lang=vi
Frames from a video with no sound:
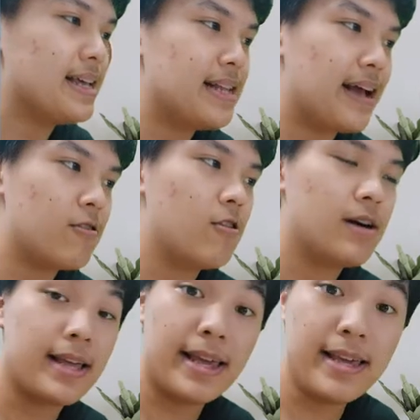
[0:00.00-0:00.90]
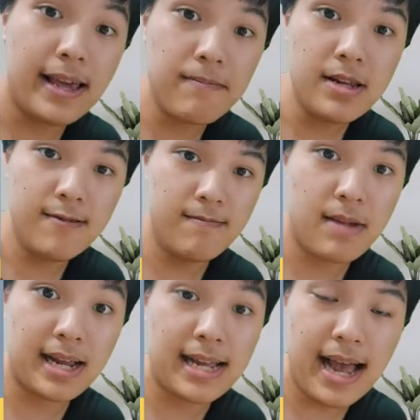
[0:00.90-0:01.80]
ra khi nào khi fx
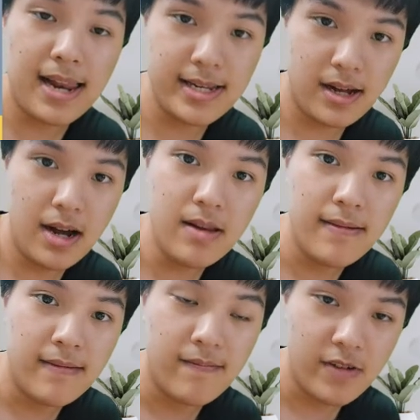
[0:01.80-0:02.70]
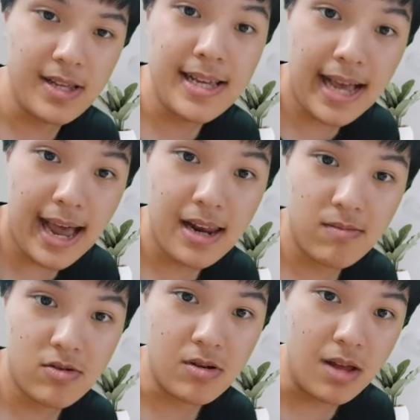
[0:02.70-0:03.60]
bằng k lần gx với k
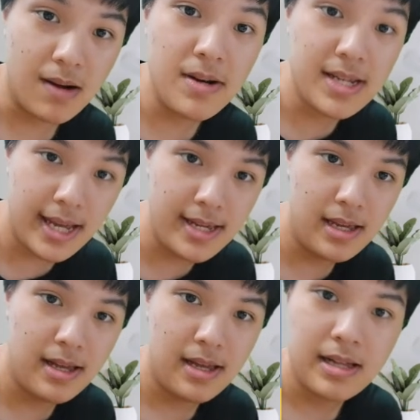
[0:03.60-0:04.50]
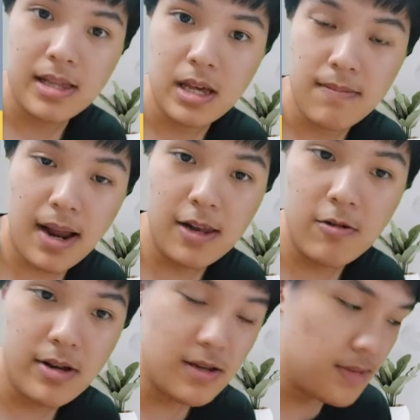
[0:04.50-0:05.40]
là một số thực bất kỳ thì bạn
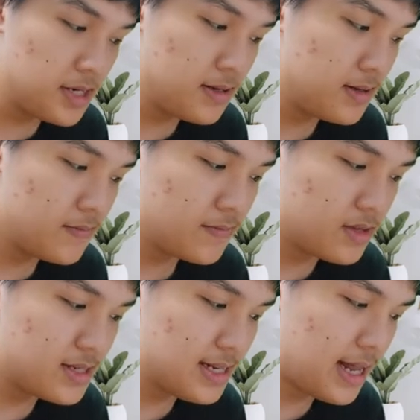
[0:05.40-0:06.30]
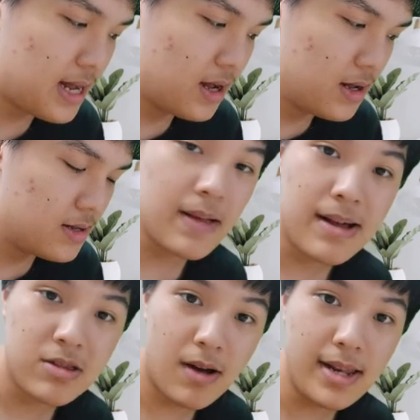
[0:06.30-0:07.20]
lưu ý cho mình nó chính là những
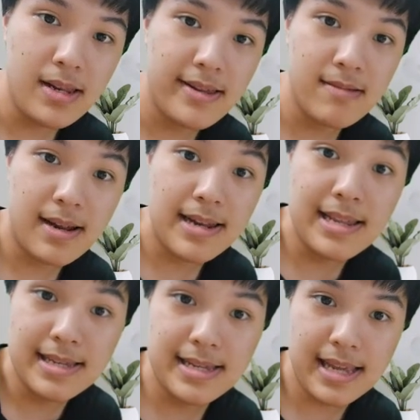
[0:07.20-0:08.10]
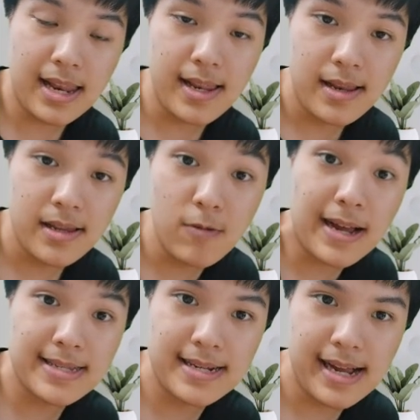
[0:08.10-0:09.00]
cái bài toán thì chúng ta nên nhìn nhanh nếu
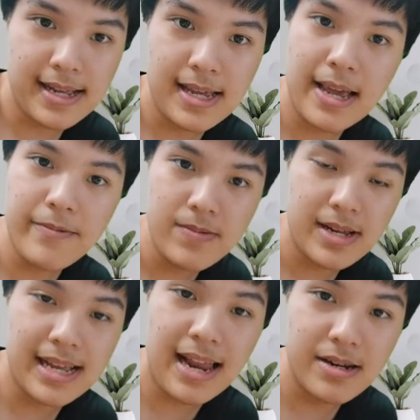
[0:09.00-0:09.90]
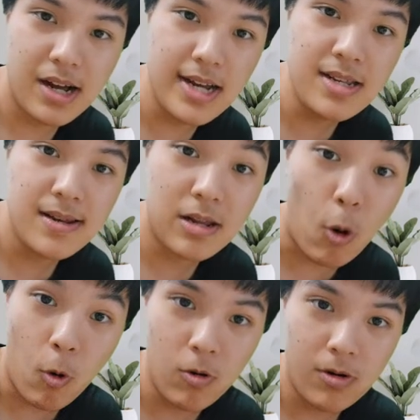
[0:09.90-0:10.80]
bằng xảy ra khi fx bằng k lần gx đã
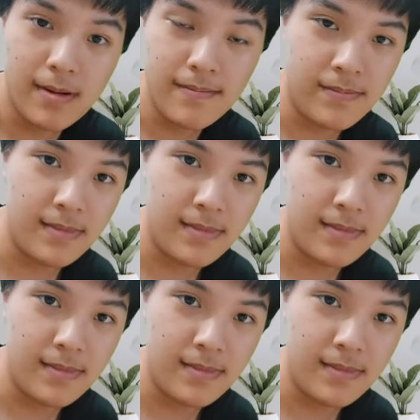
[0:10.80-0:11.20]
thuộc luôn